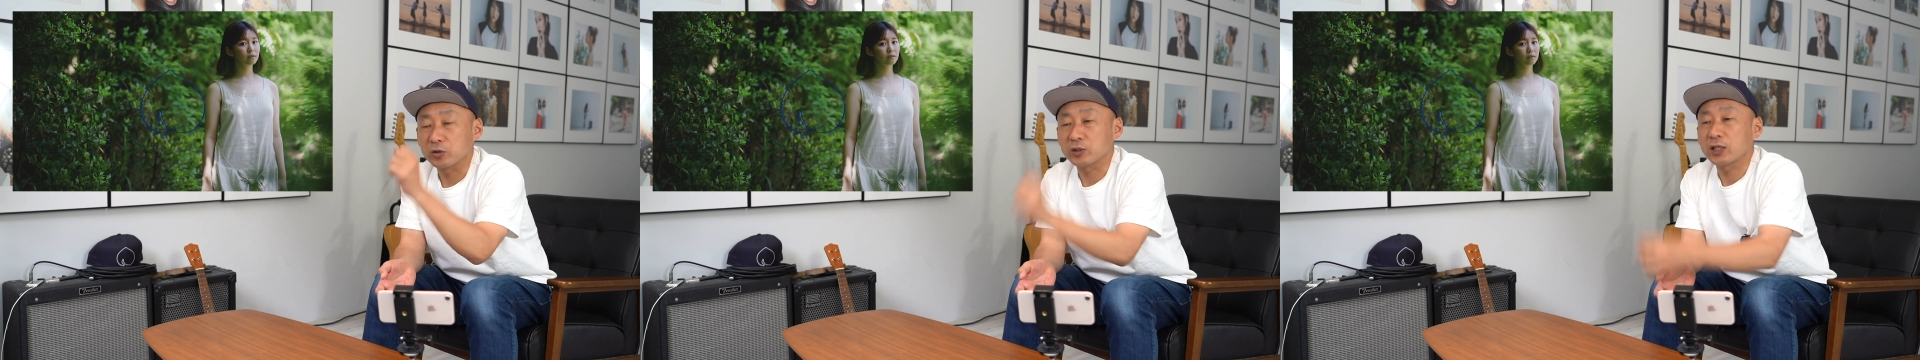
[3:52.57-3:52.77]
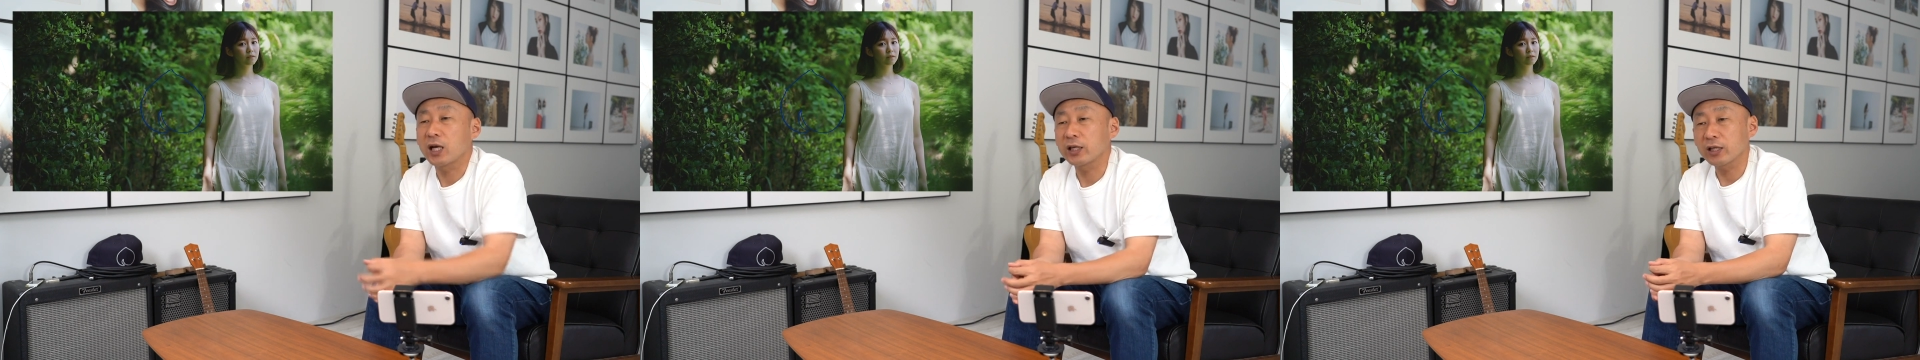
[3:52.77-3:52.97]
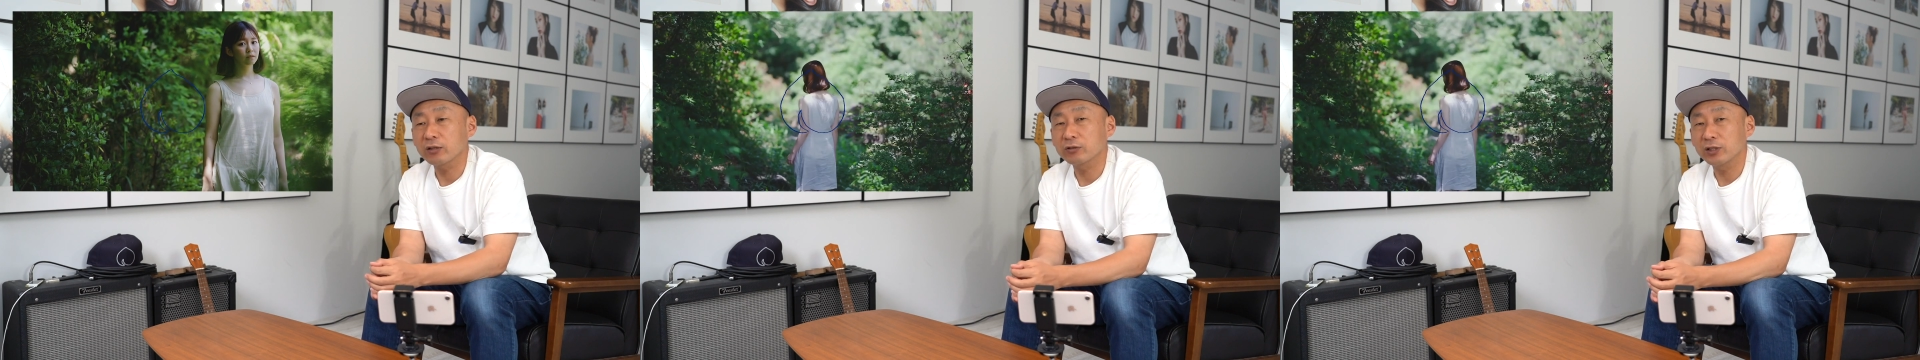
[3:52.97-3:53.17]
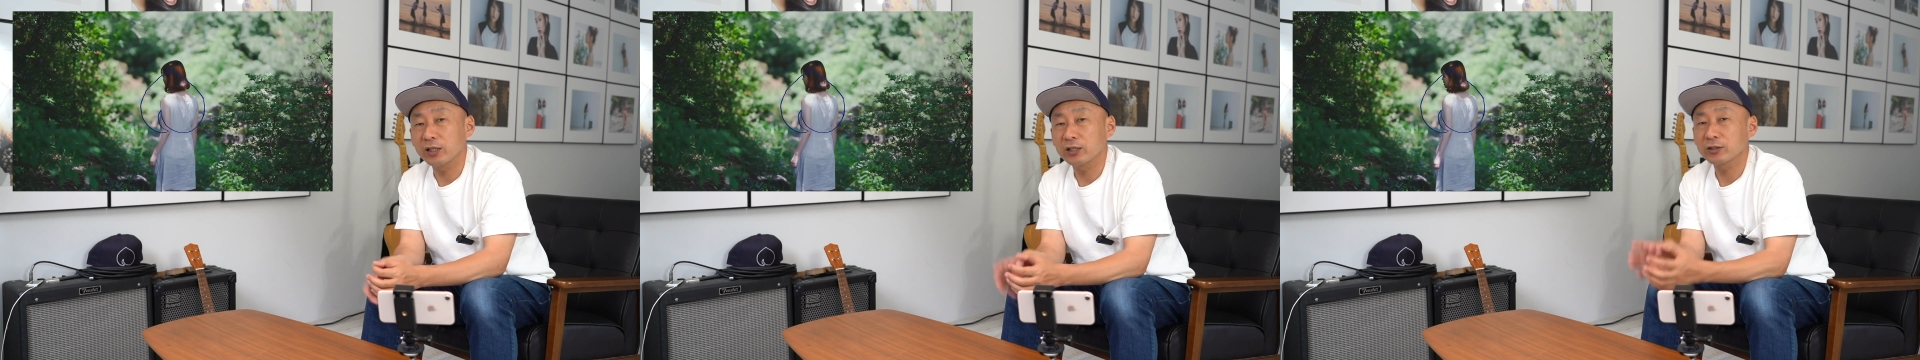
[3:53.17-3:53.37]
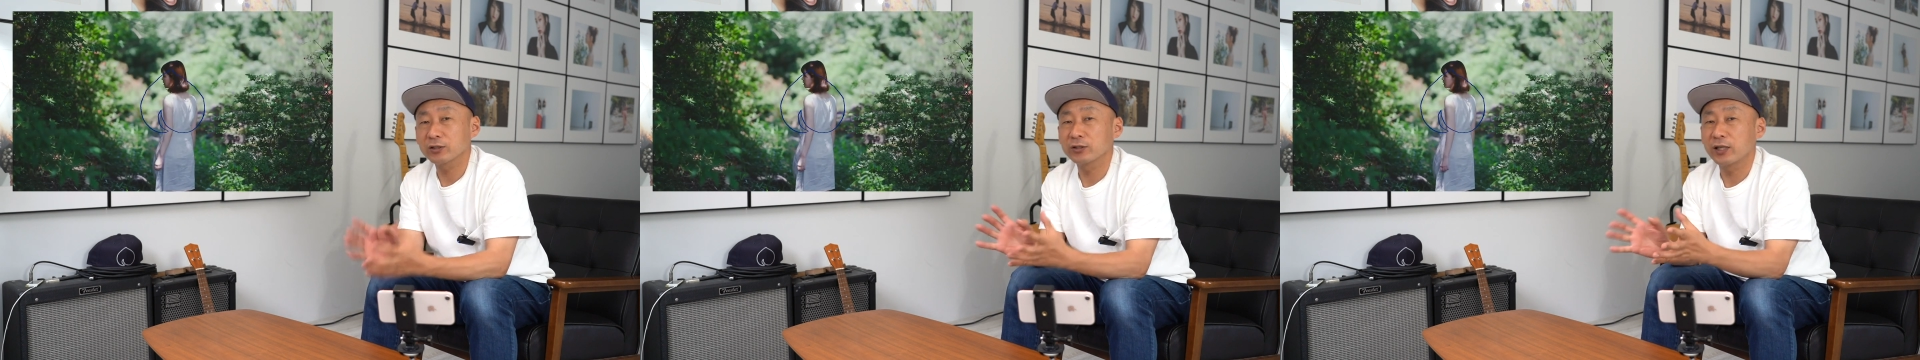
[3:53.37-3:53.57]
ちょっと三脚
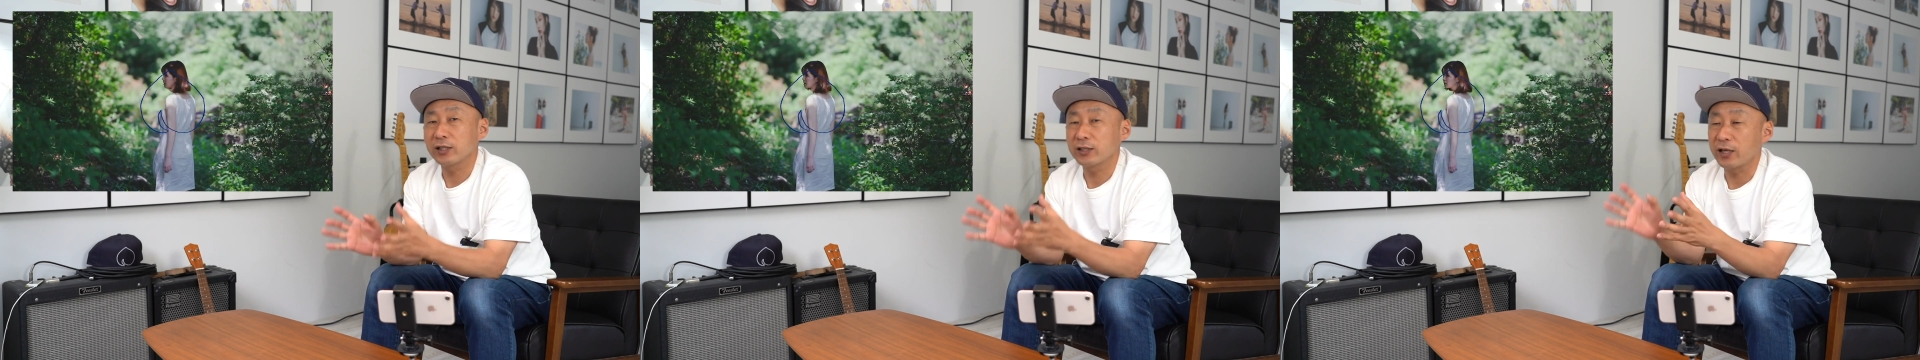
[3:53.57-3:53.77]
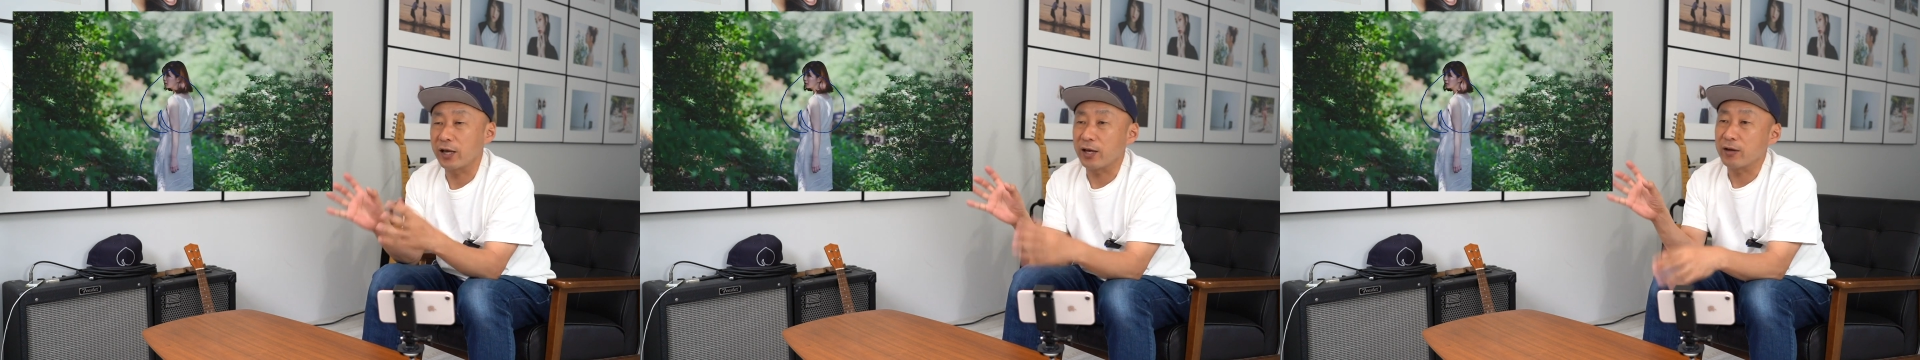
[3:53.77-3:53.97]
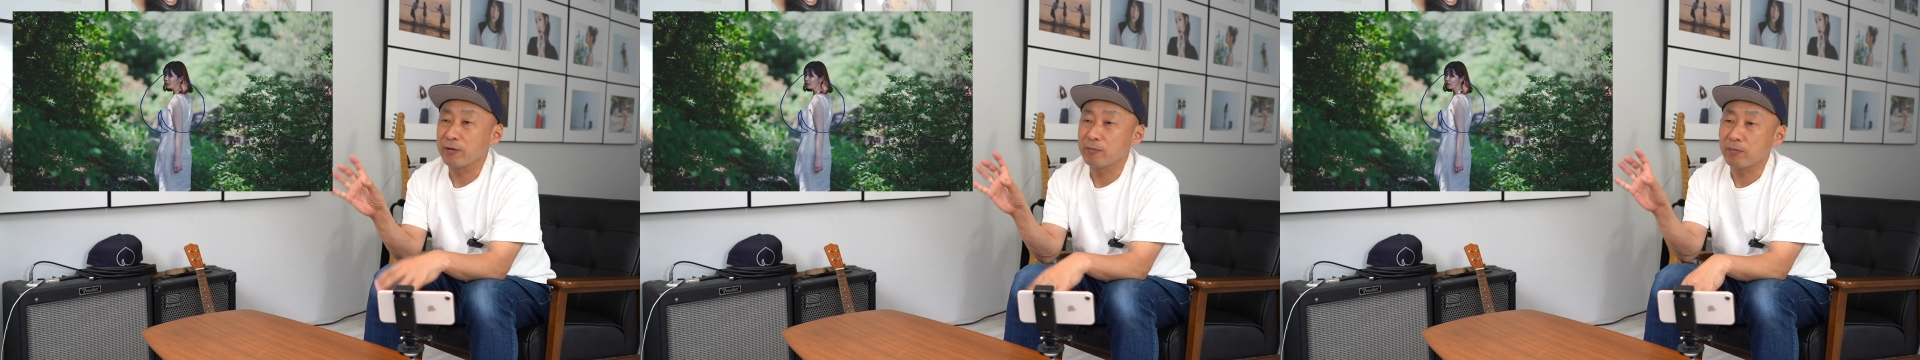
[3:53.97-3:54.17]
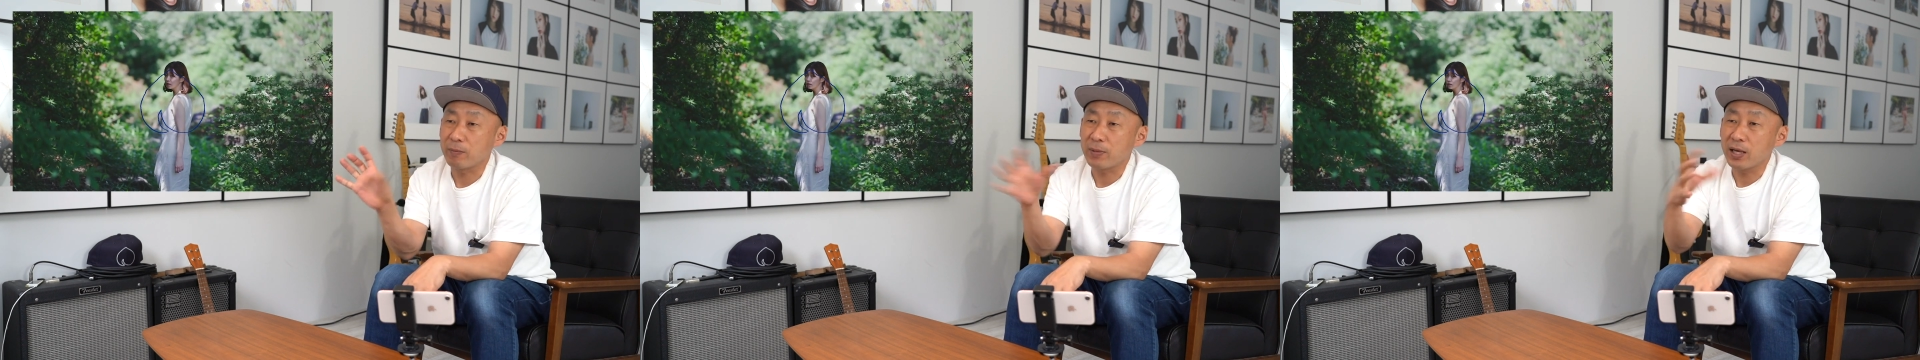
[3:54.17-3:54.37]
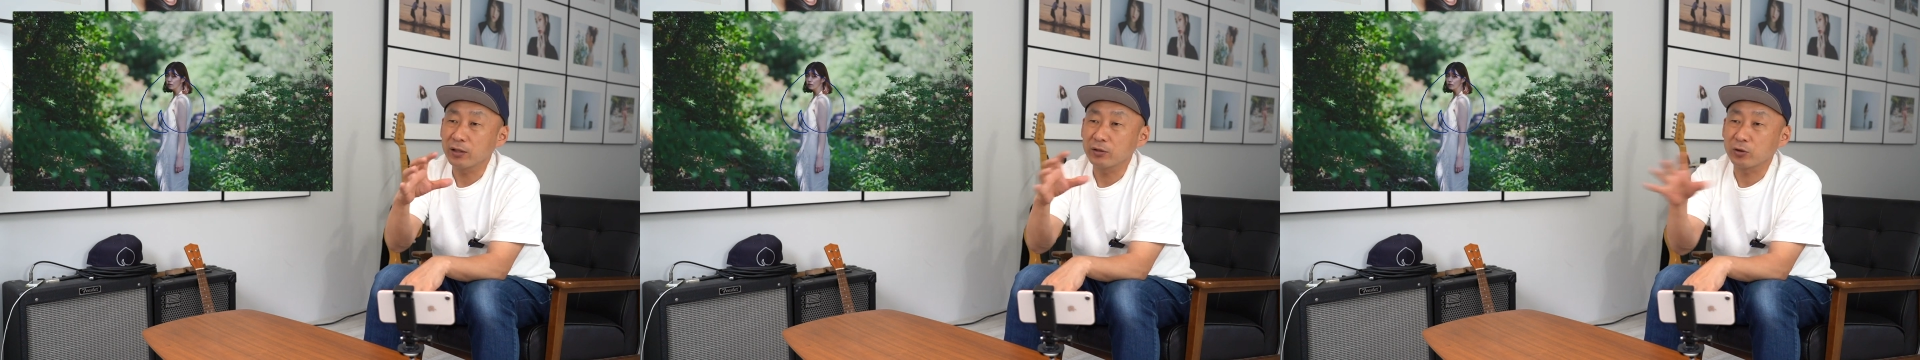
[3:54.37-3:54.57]
に据えて、
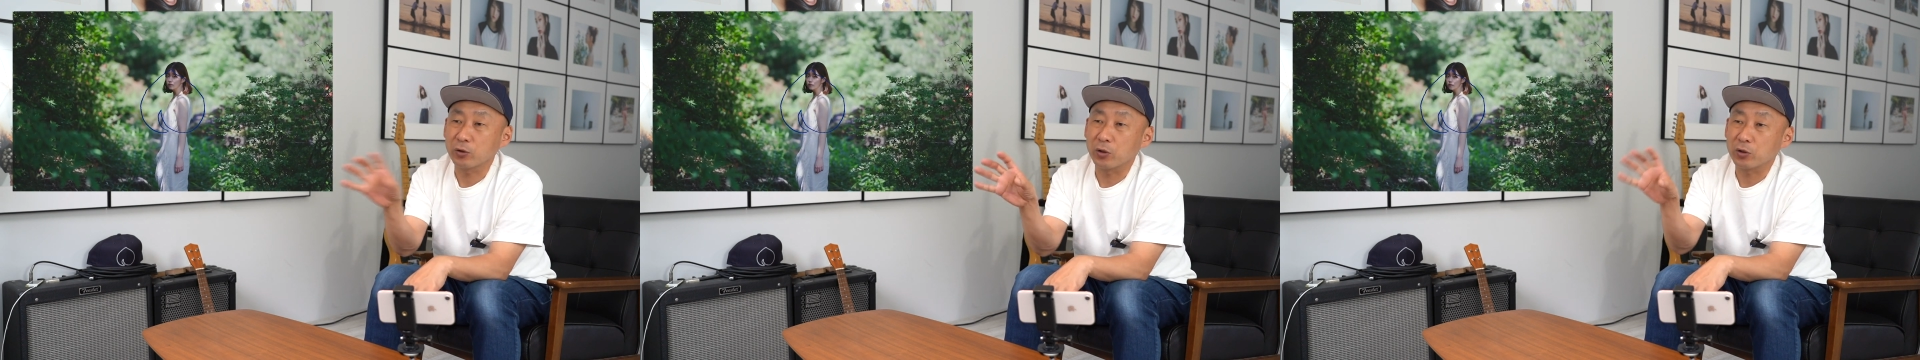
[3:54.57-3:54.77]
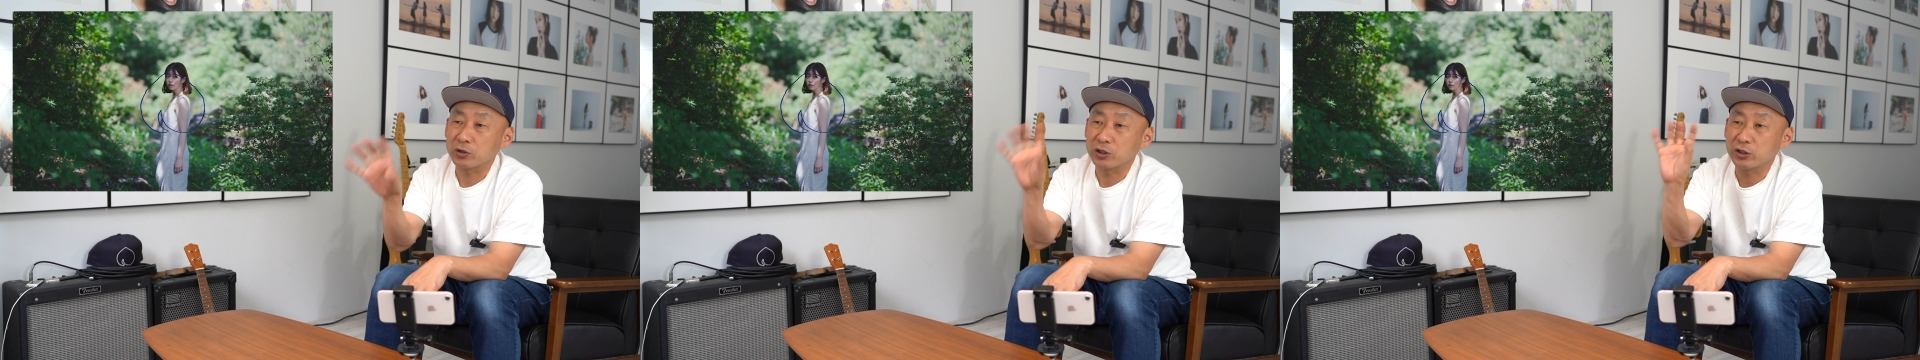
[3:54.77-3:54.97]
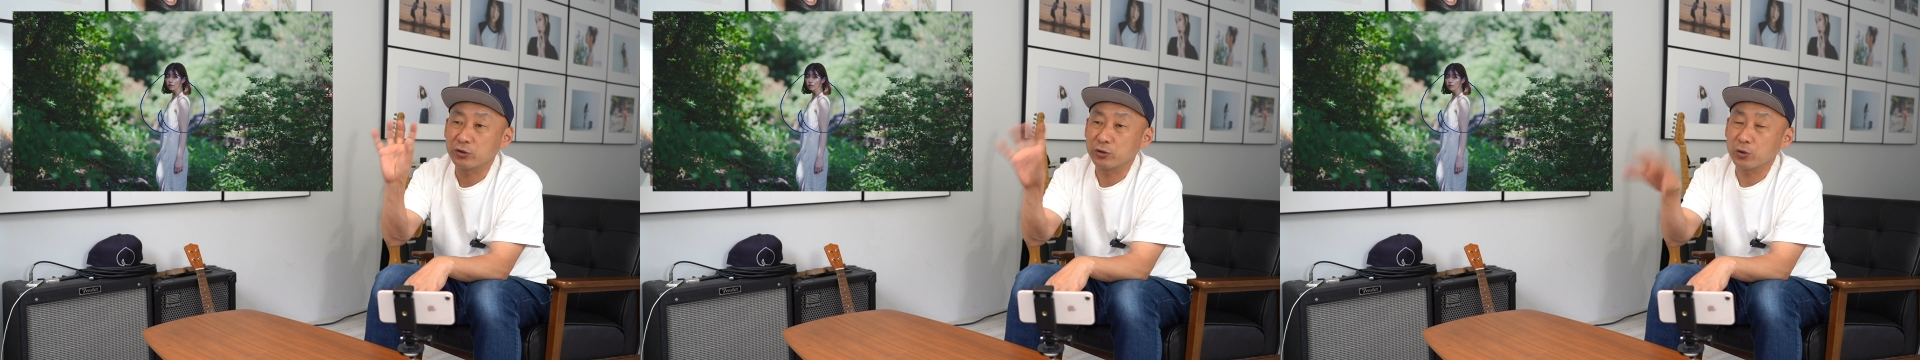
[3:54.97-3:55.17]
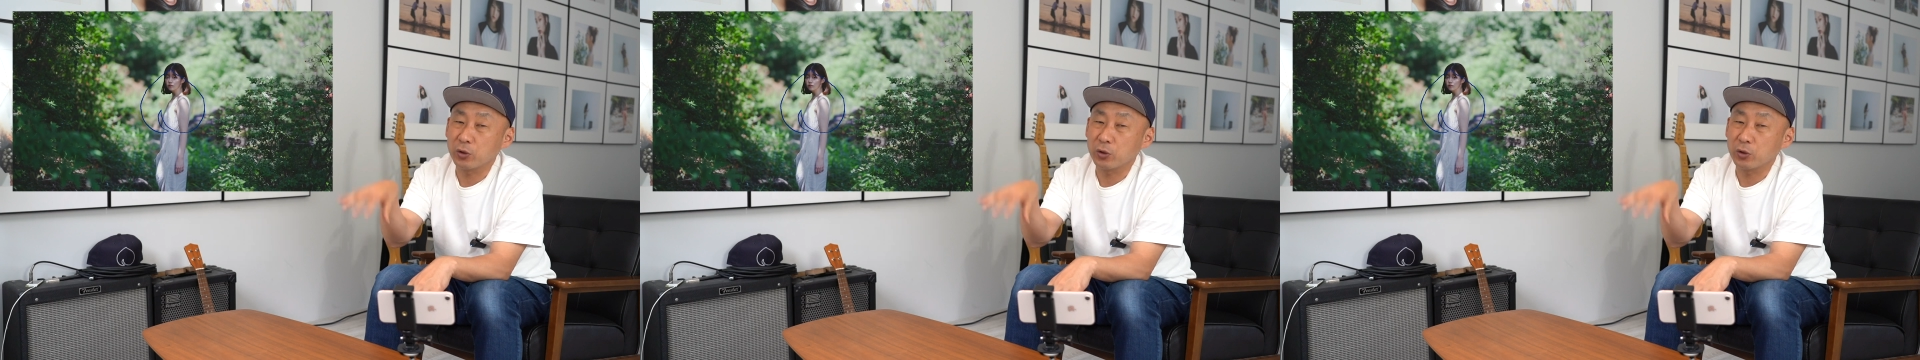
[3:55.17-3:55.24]
パンとチル